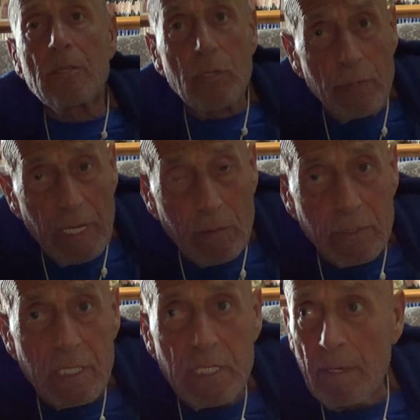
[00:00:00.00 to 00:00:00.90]
Di un
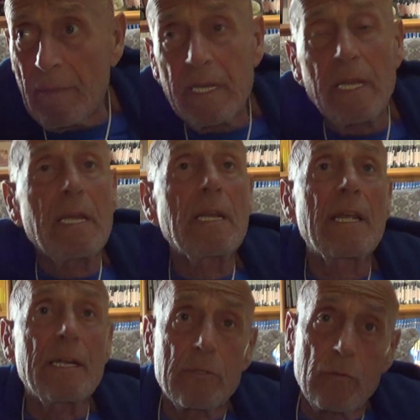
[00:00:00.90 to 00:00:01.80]
ecosistema che
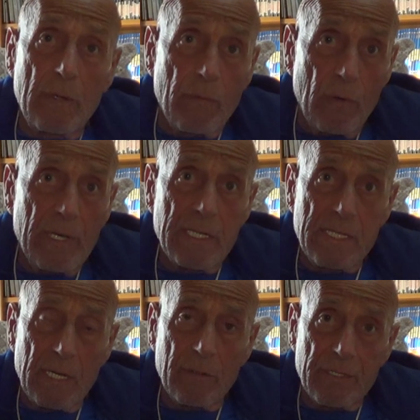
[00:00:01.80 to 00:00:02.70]
la natura vuole che
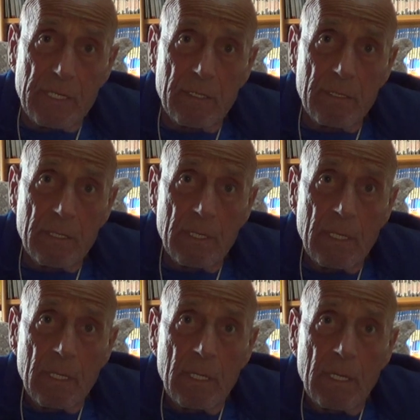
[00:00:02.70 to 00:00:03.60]
sia così.
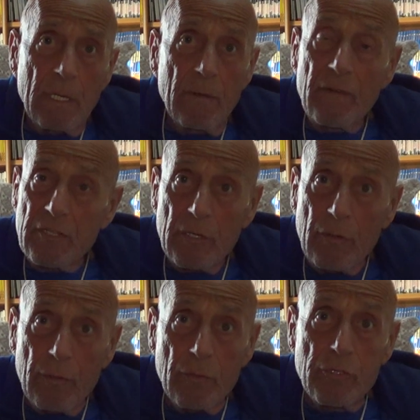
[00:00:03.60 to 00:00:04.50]
Invece
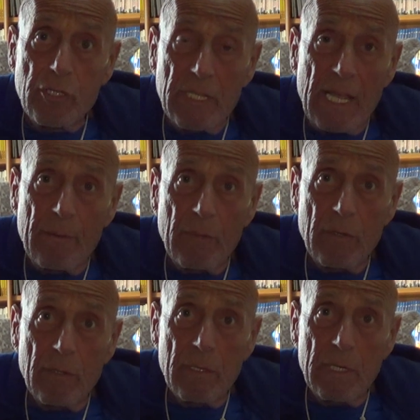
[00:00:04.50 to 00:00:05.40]
noi
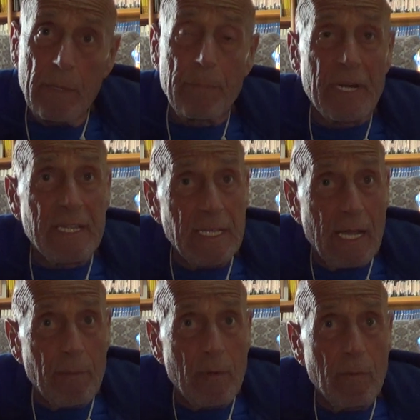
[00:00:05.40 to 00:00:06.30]
uccidiamo e
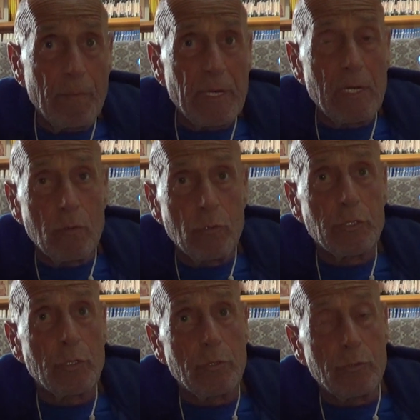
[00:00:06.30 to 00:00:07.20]
prediamo per il
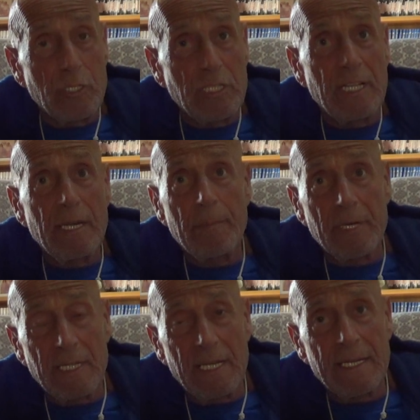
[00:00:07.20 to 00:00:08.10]
gusto di uccidere e
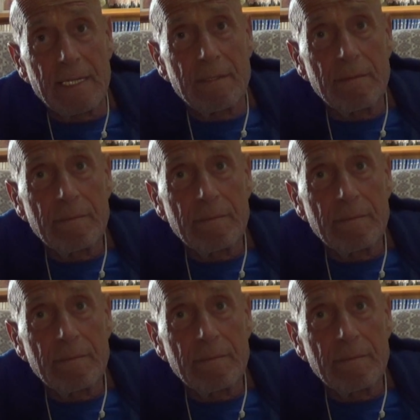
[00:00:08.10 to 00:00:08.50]
predare.